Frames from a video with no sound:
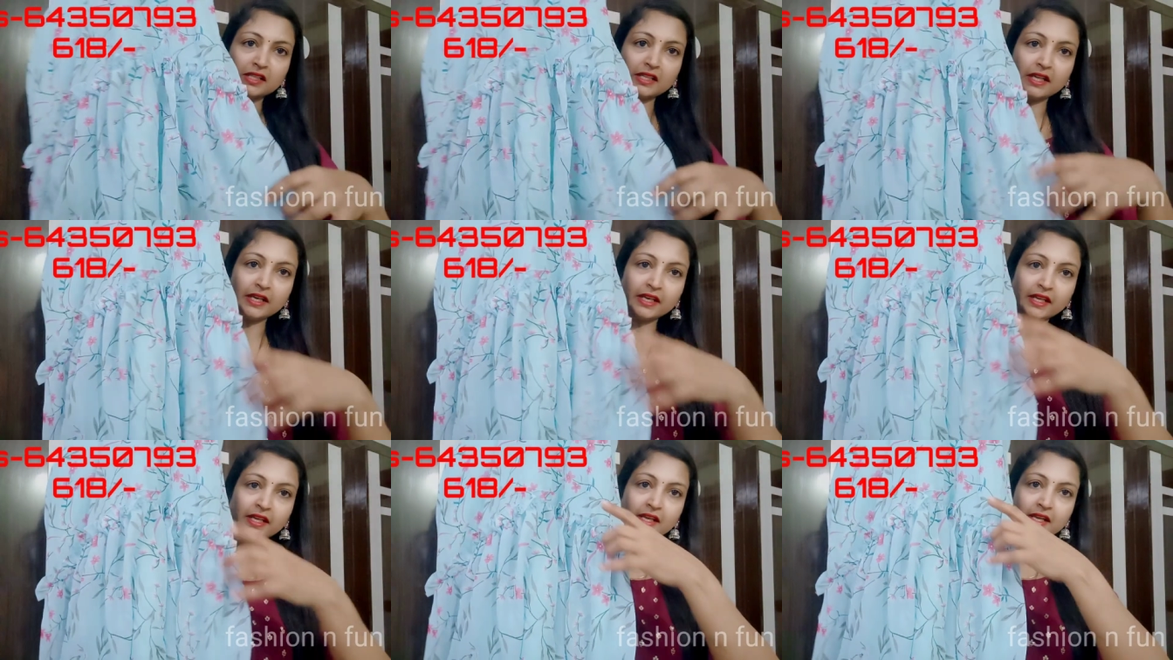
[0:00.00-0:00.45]

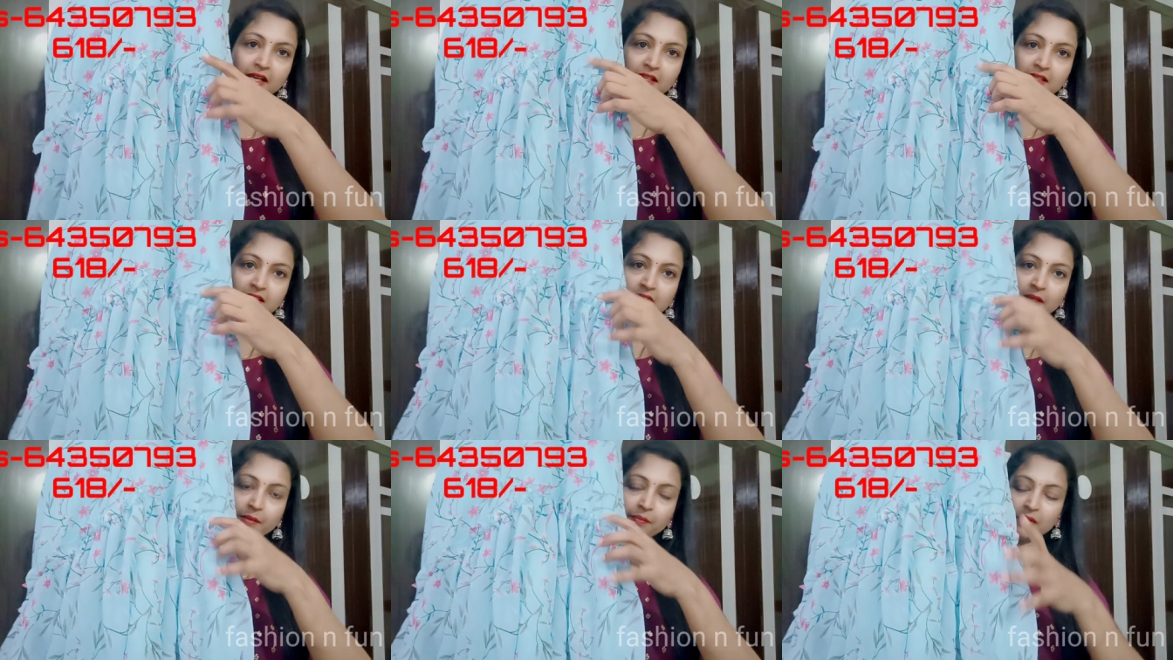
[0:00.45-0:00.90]
ఇక్కడ
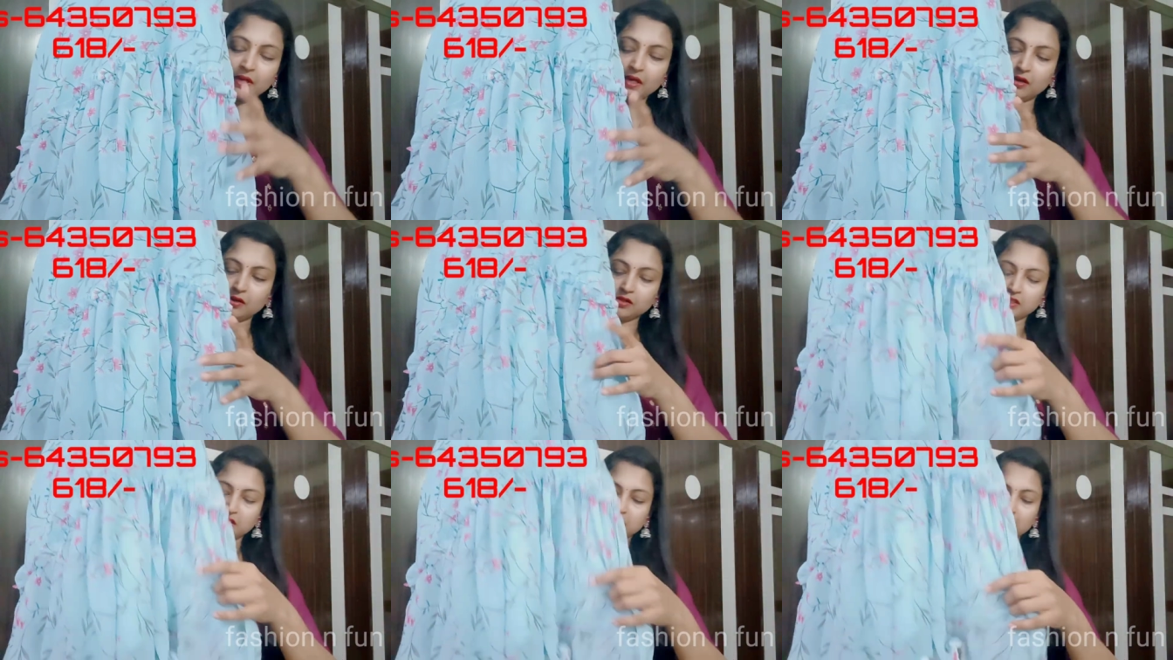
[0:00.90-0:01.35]
స్టెప్ ఇలా
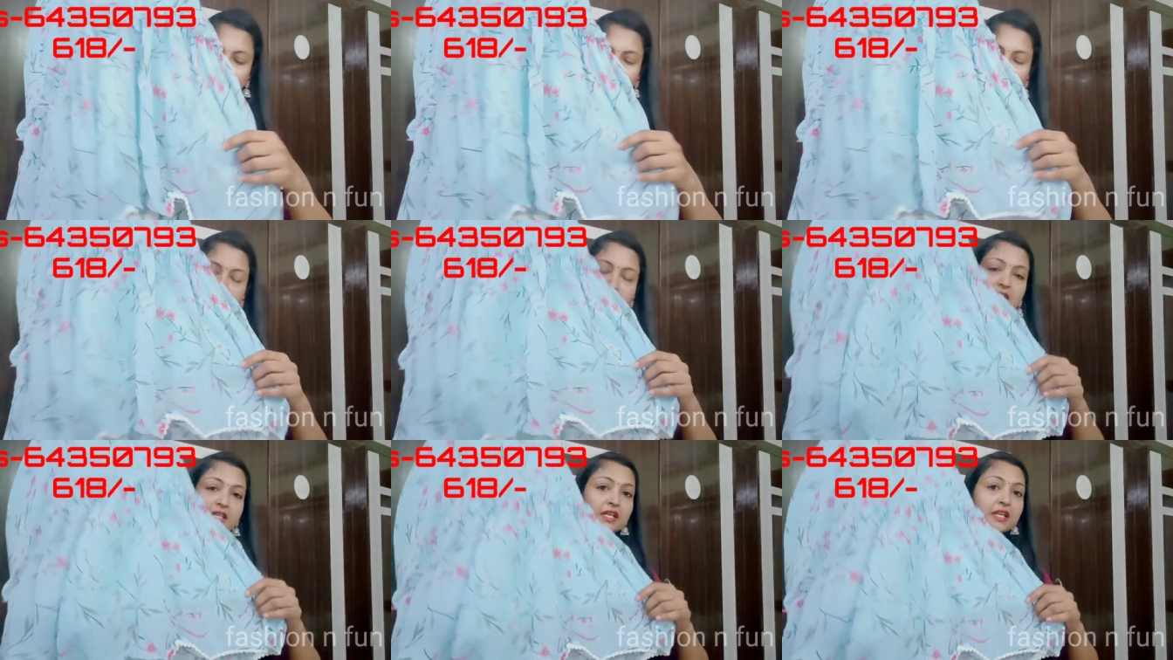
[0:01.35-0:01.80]
వచ్చి వచ్చింది
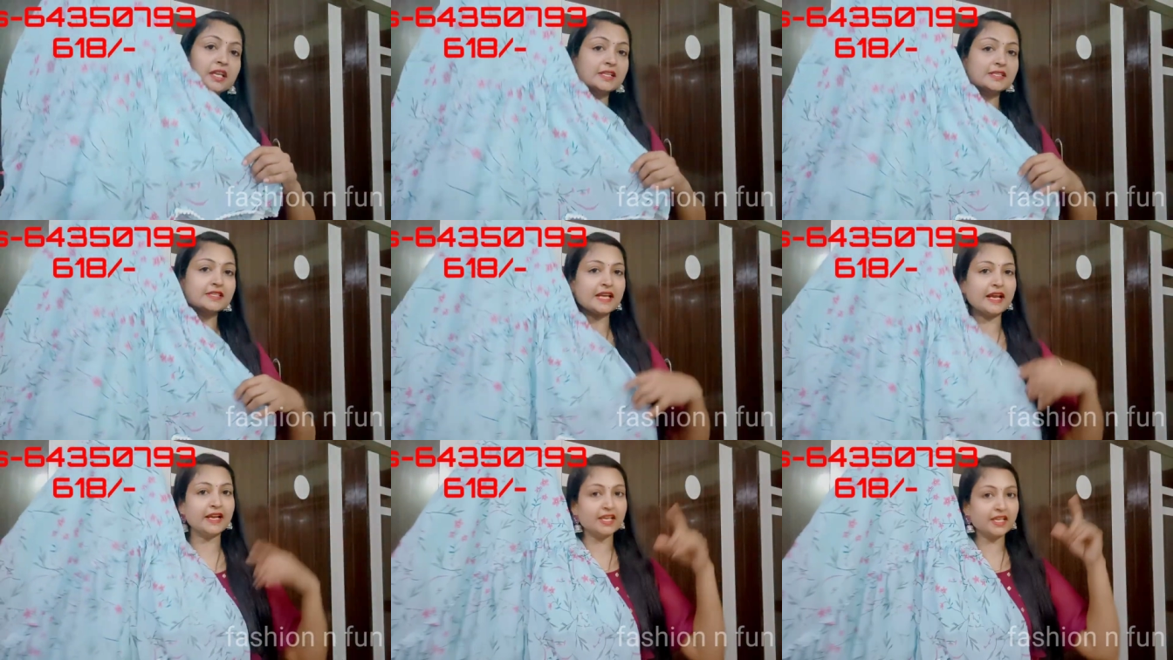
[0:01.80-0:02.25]
నేను
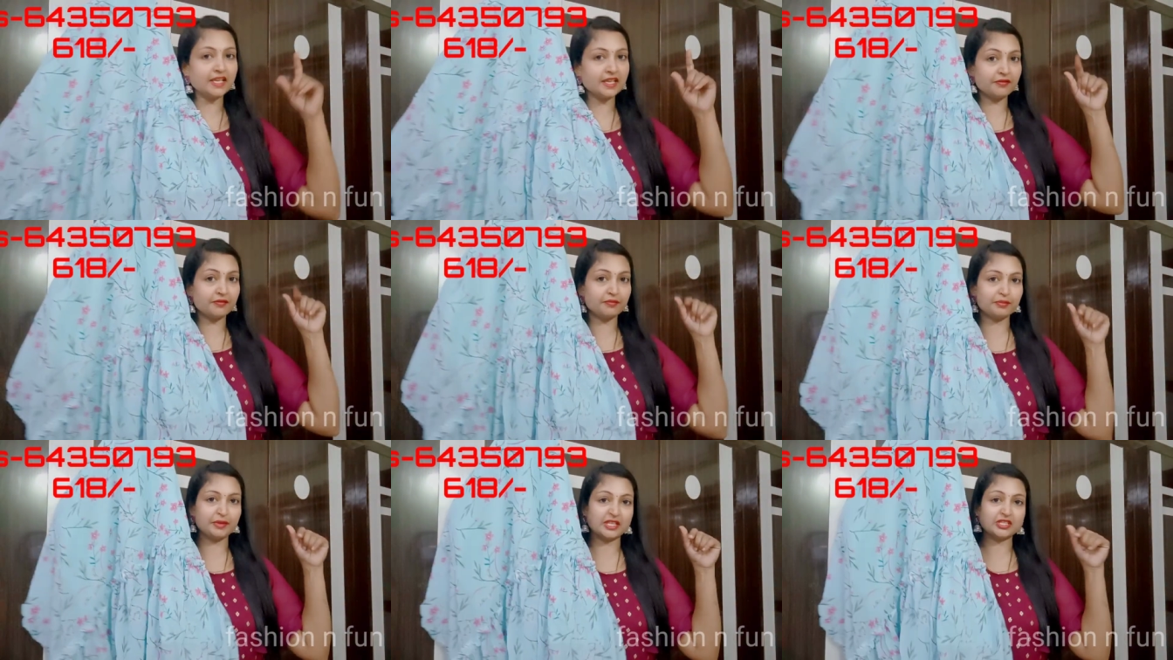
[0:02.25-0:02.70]
సైడ్కి
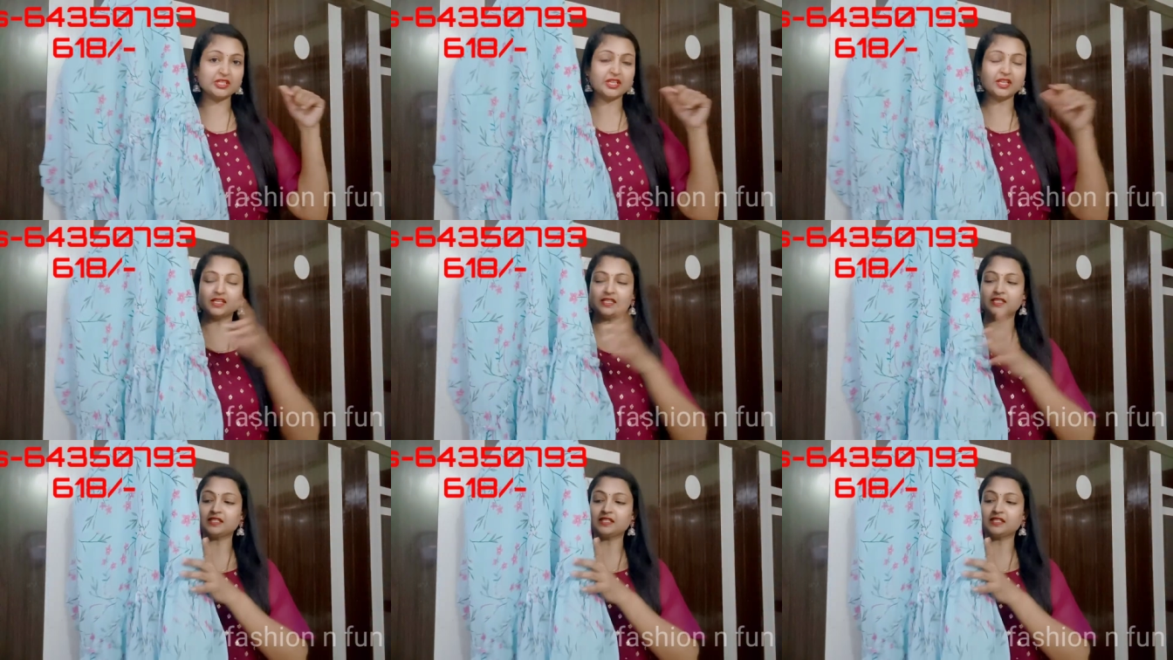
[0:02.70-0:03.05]
పిక్చర్ ఇస్తాను